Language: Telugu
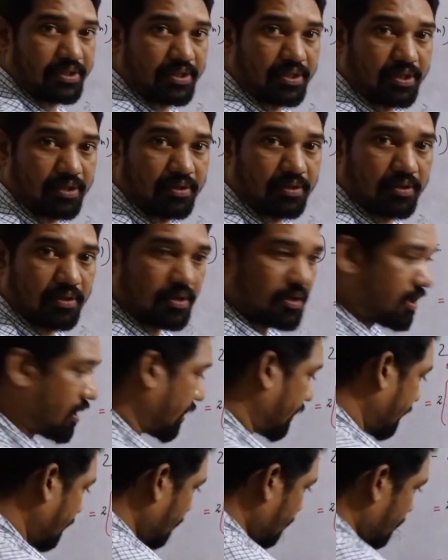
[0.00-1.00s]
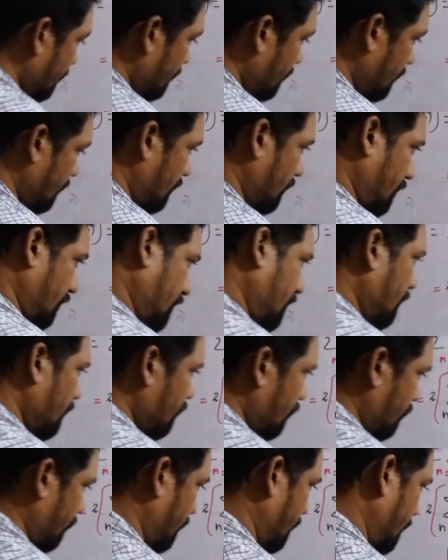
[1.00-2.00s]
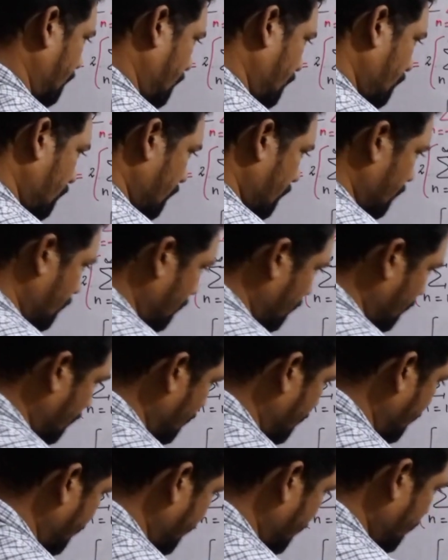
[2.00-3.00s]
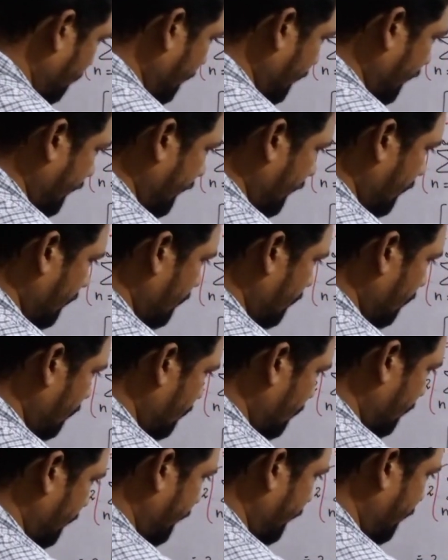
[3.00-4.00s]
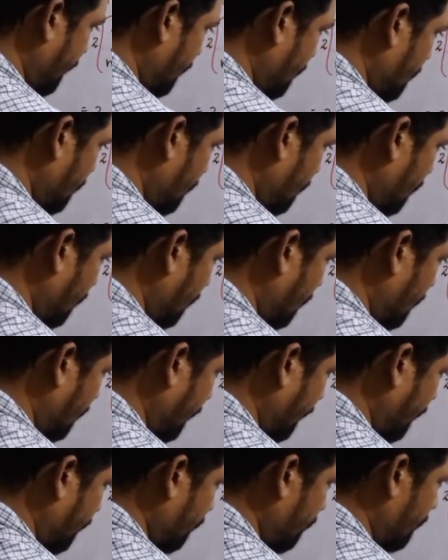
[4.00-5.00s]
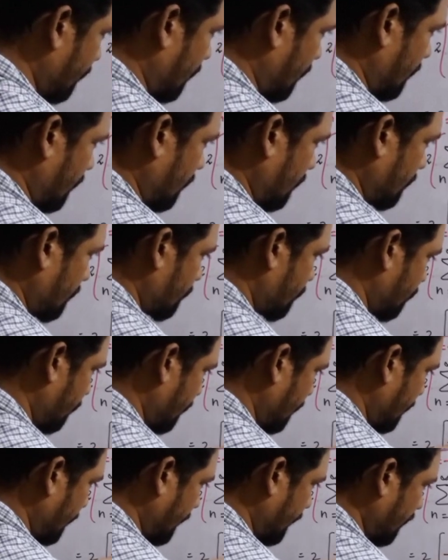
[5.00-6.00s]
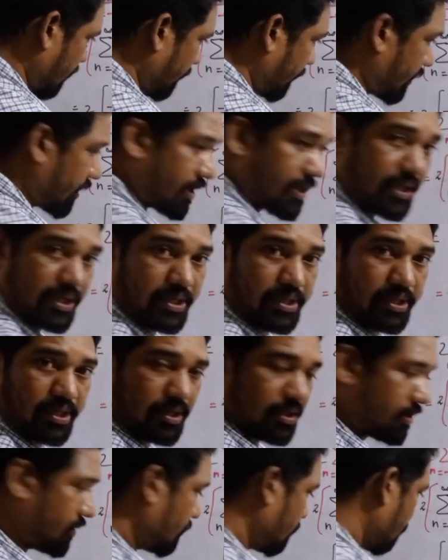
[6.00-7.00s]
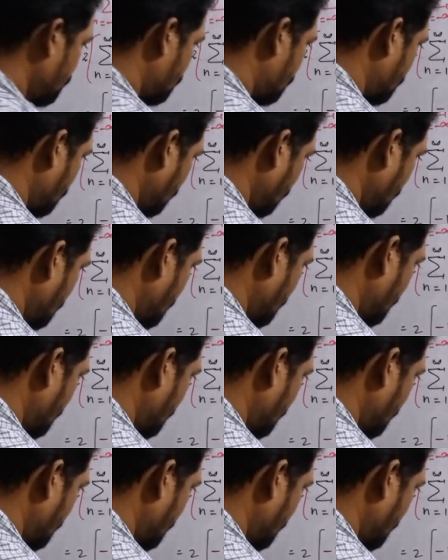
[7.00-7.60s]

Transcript: అయింది అంటే ఇది ఇది ఇంటూ ఇది ఇది ఇది ఇక్కడికి వెళ్ళిపోయినట్టే కదా అండ్ ఇది ఇక్కడ ఎన్ ఉంది కదా సో ఇక్కడికి వెళ్ళిపోయినట్టే కదా సో